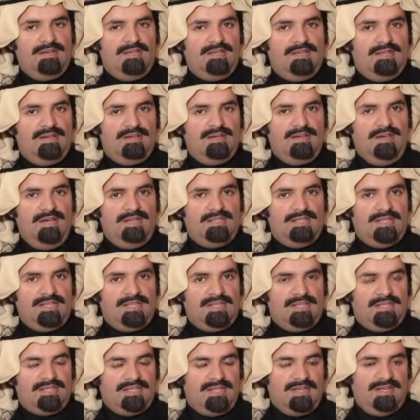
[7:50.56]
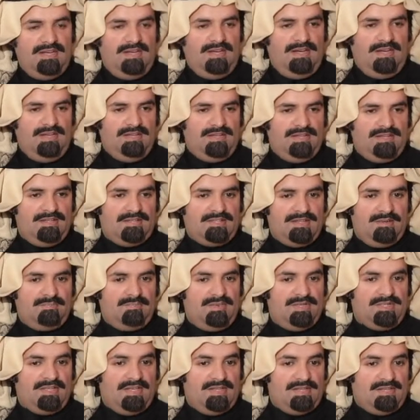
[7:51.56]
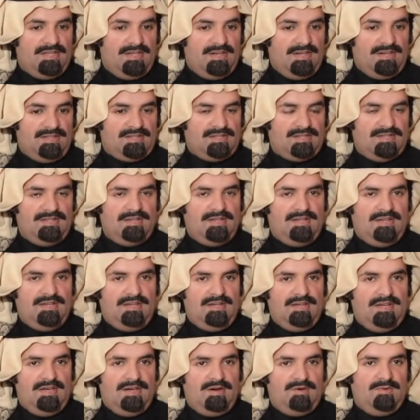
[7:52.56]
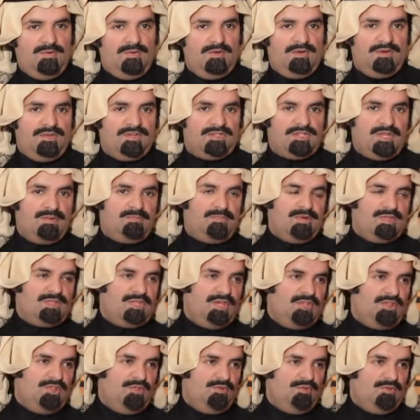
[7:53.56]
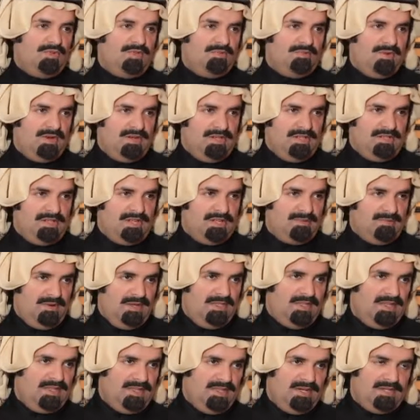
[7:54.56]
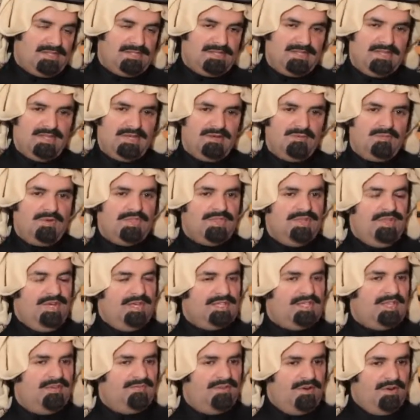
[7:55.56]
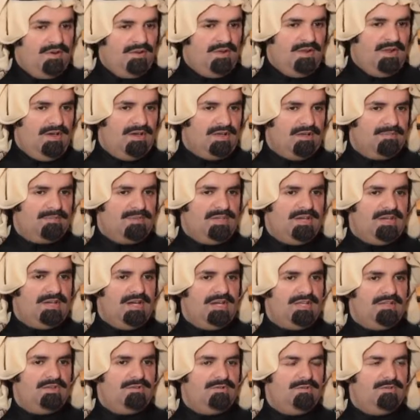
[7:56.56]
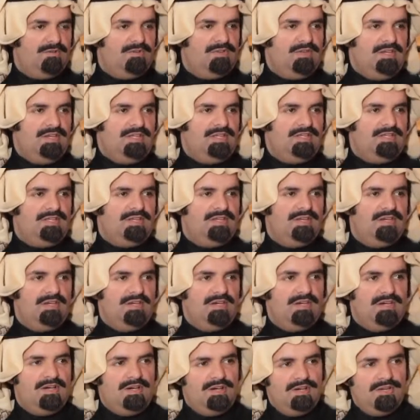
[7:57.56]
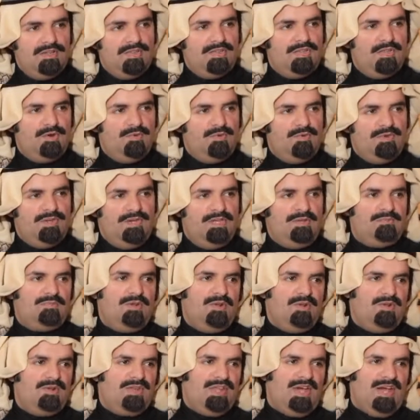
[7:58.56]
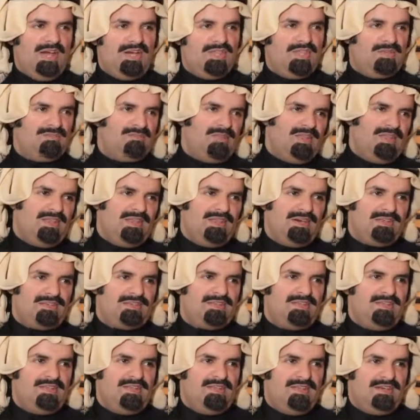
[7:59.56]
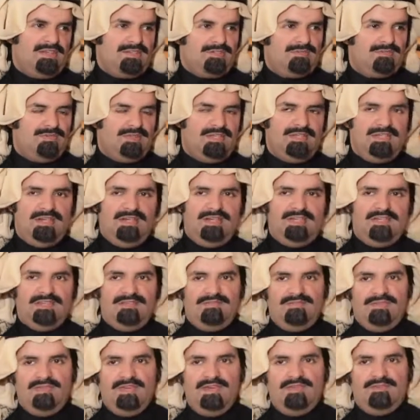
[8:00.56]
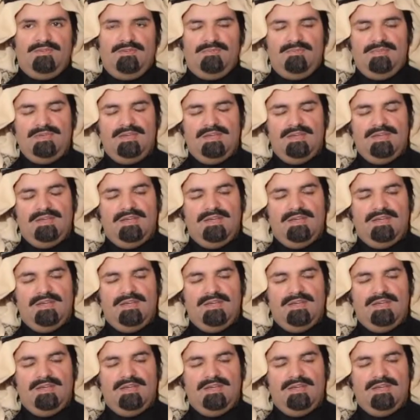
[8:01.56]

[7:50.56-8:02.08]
حنا حديثنا صراحة عن شبة النار أو شبة الضوء مثل ما قلت لك بعض الناس أي نعم. وأظن حتى في اللغة العربية كانوا يقولون يعني الضوء يعني يميلونها أكثر من النار نعم. النار نعم. شوي يعني م. فيها نوع من